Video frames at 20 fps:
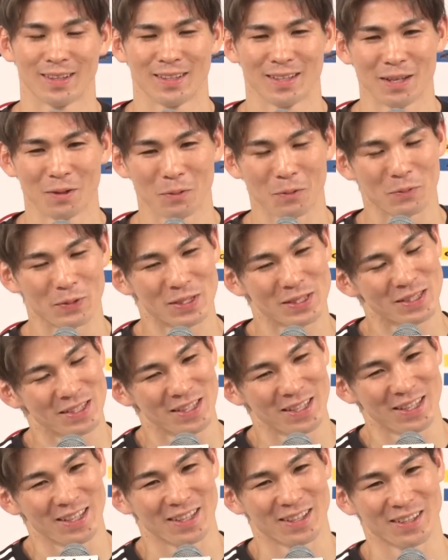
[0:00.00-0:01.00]
いや別
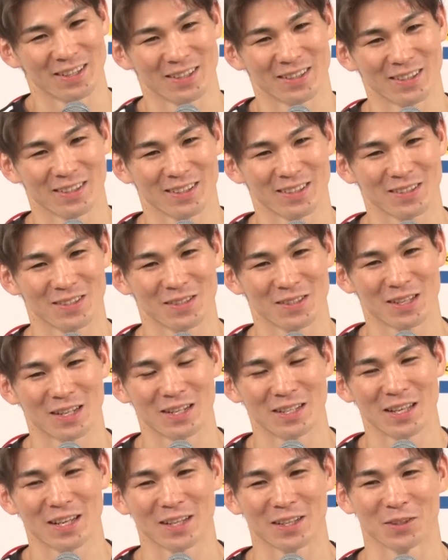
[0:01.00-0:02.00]
にや
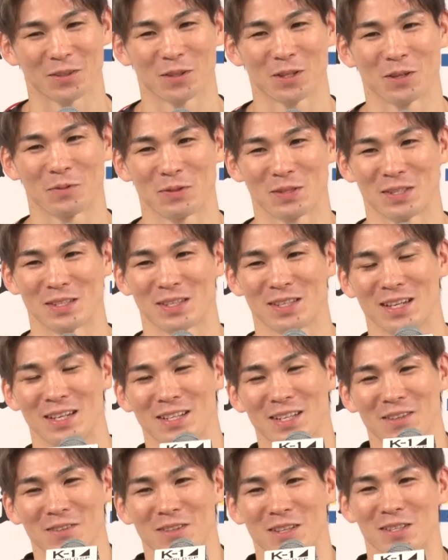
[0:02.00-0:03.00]
りたいかと言われたら別にやり
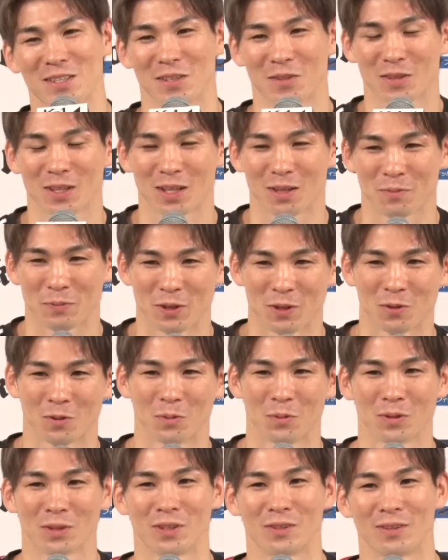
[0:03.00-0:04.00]
たくないですけどただベルト
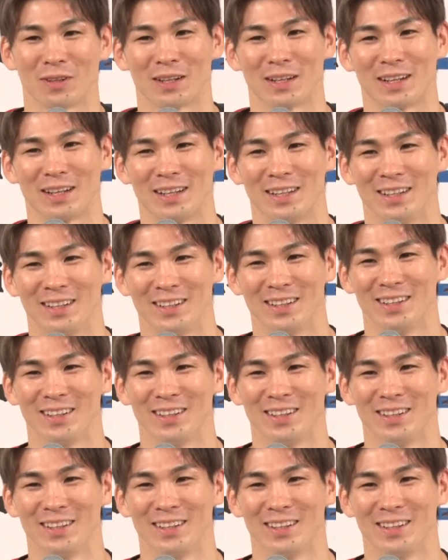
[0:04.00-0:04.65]
持ってるから